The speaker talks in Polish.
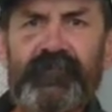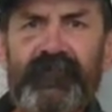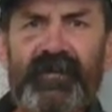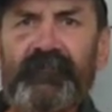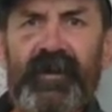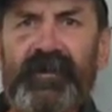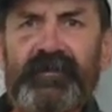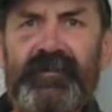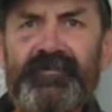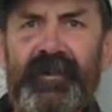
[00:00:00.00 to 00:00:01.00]
Dokładnie,
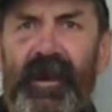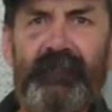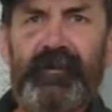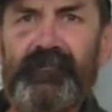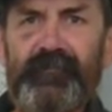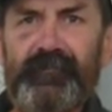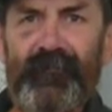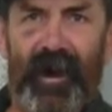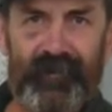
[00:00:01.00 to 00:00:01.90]
tak dokładnie, kurwa,